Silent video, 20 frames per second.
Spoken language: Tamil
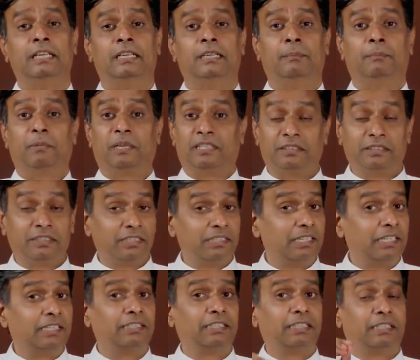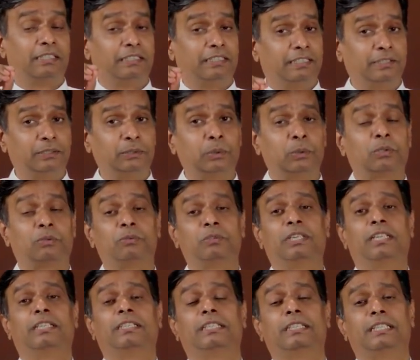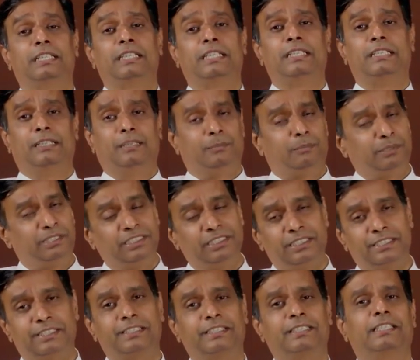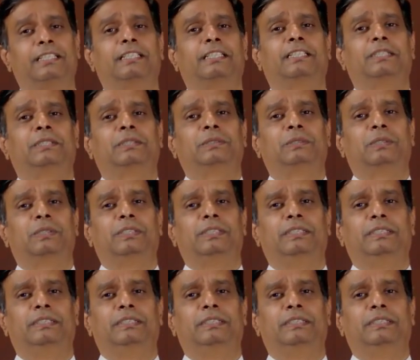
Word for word: பற்றுனா என்ன துறவுனா என்ன அப்படிங்கிறதை அன்னைக்கு சொல்லி